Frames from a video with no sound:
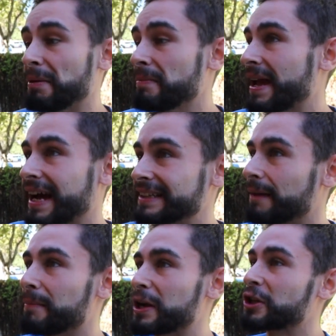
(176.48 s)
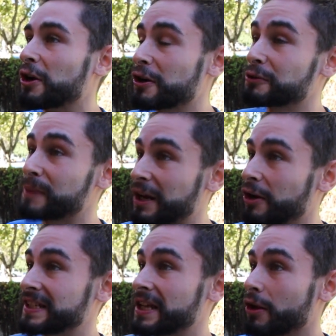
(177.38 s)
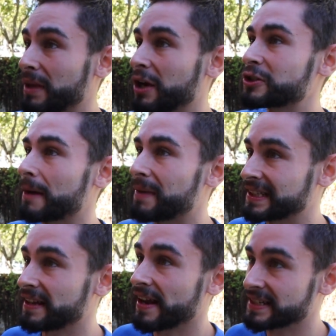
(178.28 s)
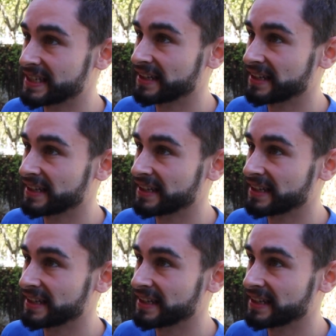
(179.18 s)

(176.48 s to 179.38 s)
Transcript: A mí me encantan, pero solo los miércoles y domingos a partir de las